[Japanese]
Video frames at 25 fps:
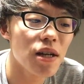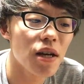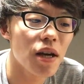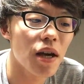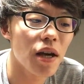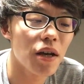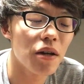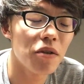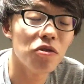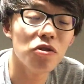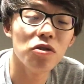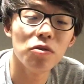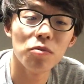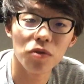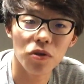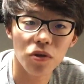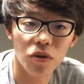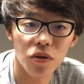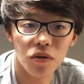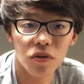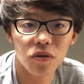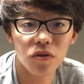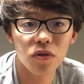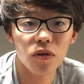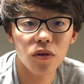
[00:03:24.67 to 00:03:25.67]
えルーム
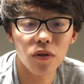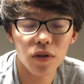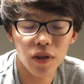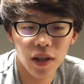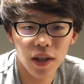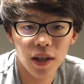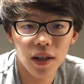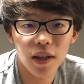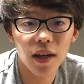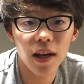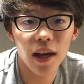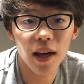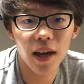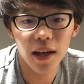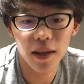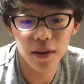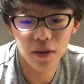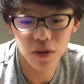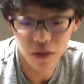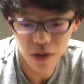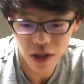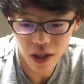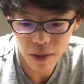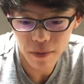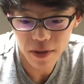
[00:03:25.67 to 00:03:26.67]
というところに、え
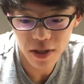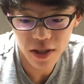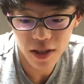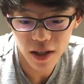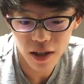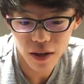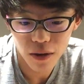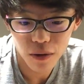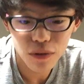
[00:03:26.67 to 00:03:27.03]
通されました。